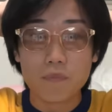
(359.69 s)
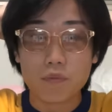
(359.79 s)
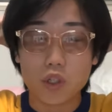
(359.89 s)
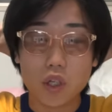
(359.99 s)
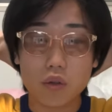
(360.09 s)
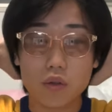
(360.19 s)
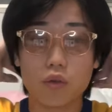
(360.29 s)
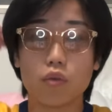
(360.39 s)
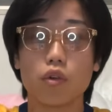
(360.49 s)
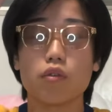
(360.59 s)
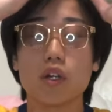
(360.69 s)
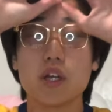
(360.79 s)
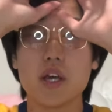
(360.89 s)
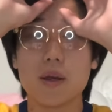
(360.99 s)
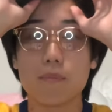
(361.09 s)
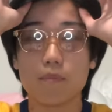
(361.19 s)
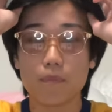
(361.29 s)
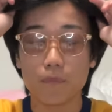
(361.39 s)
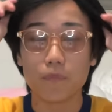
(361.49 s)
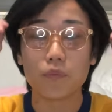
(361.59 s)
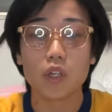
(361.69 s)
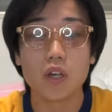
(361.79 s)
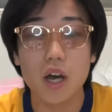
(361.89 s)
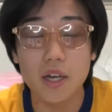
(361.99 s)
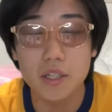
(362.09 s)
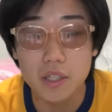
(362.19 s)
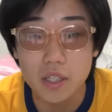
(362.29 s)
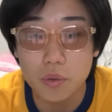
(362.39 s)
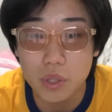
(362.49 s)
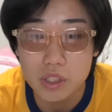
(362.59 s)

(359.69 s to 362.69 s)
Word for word: まあ、結構これはね、うん、秋にこれ